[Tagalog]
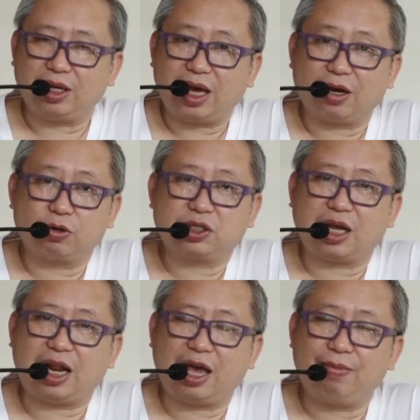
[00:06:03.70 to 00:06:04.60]

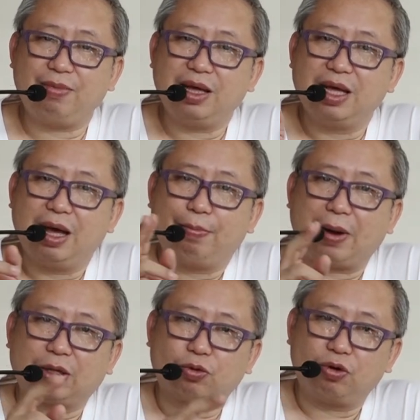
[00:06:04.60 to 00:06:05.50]
Jerusalem
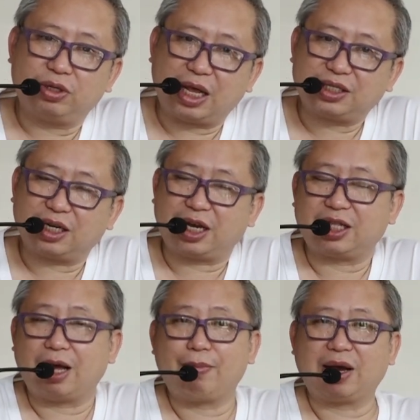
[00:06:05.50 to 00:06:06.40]
patung
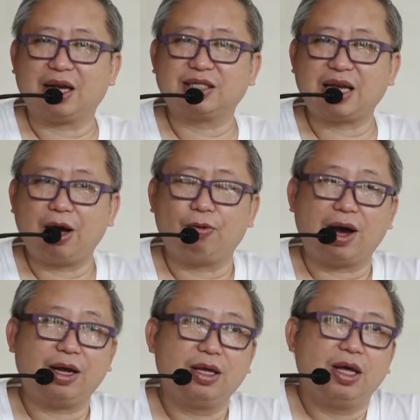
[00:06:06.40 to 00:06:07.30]
Nazaret ang
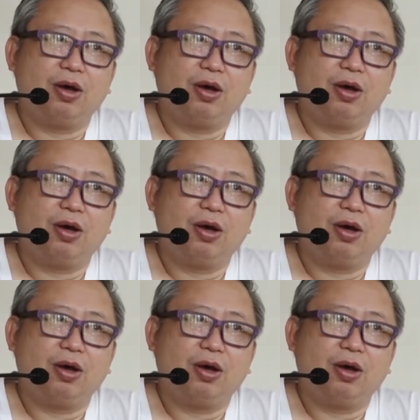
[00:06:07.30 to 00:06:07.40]
mag-asawa?